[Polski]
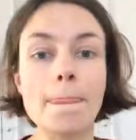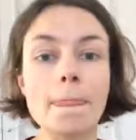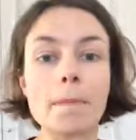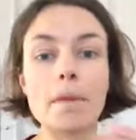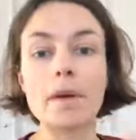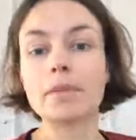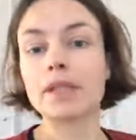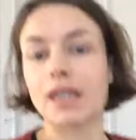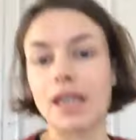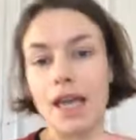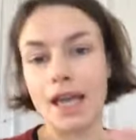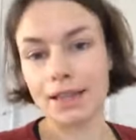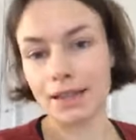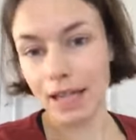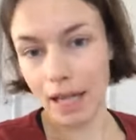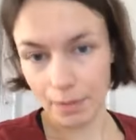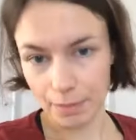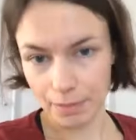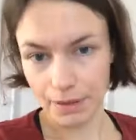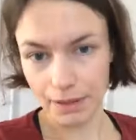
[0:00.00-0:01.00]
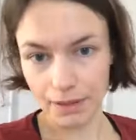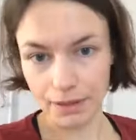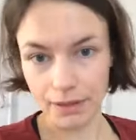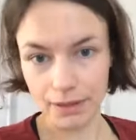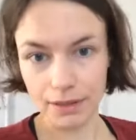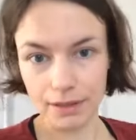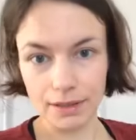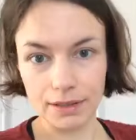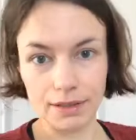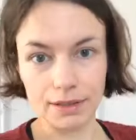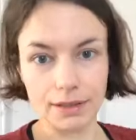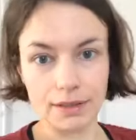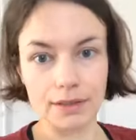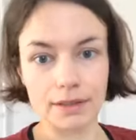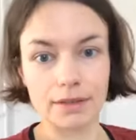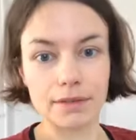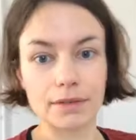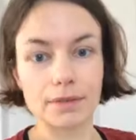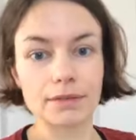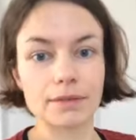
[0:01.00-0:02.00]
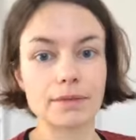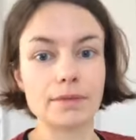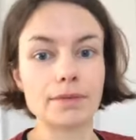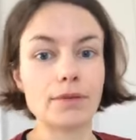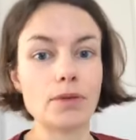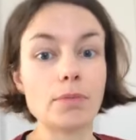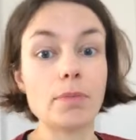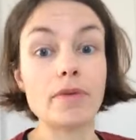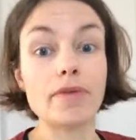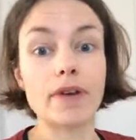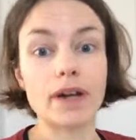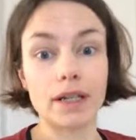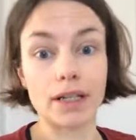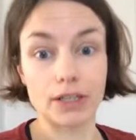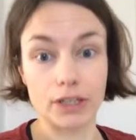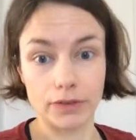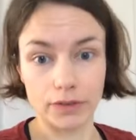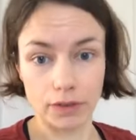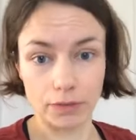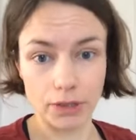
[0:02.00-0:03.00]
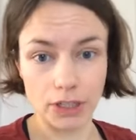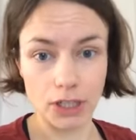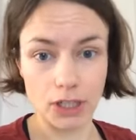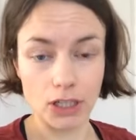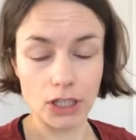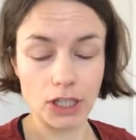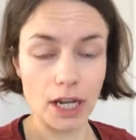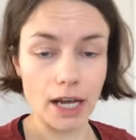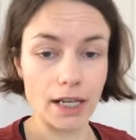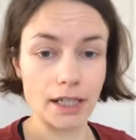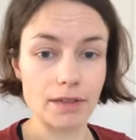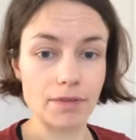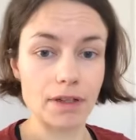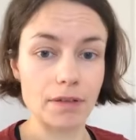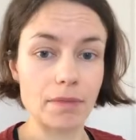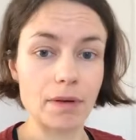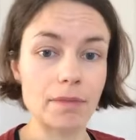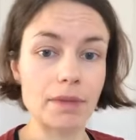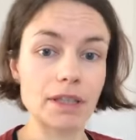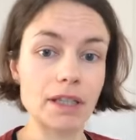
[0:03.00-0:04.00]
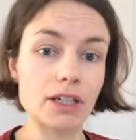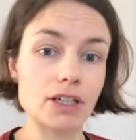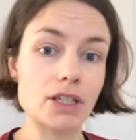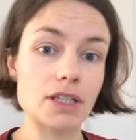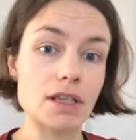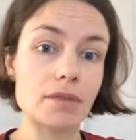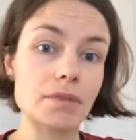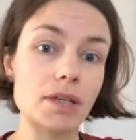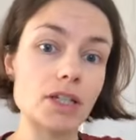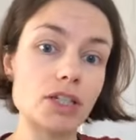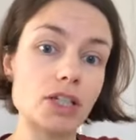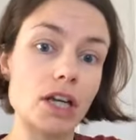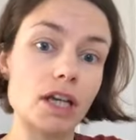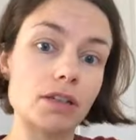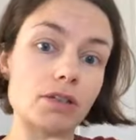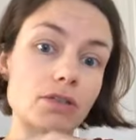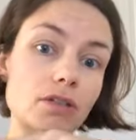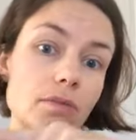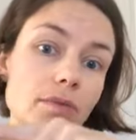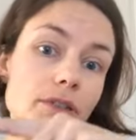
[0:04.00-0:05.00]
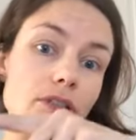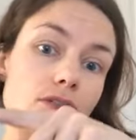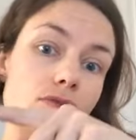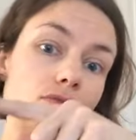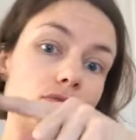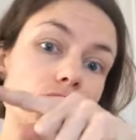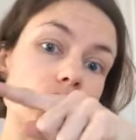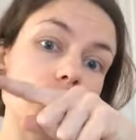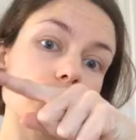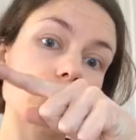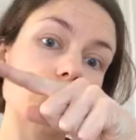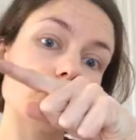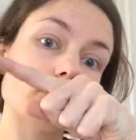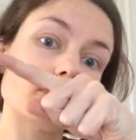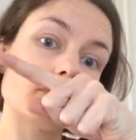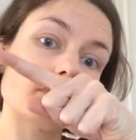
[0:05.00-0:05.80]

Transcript: mamy takie etapy y, lubowania się w tym chrześcijaństwie i mamy także zamieszka, no to będzie du, du,